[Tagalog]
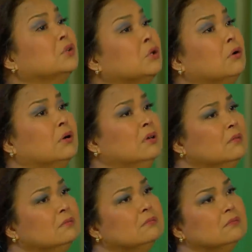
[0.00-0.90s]
ang totoo
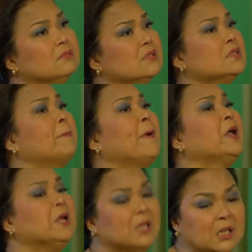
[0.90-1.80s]
sa
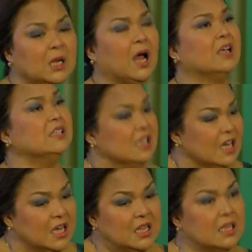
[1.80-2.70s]
pagitan nila
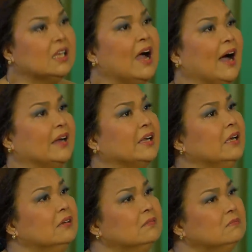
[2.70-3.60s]
ni Gary.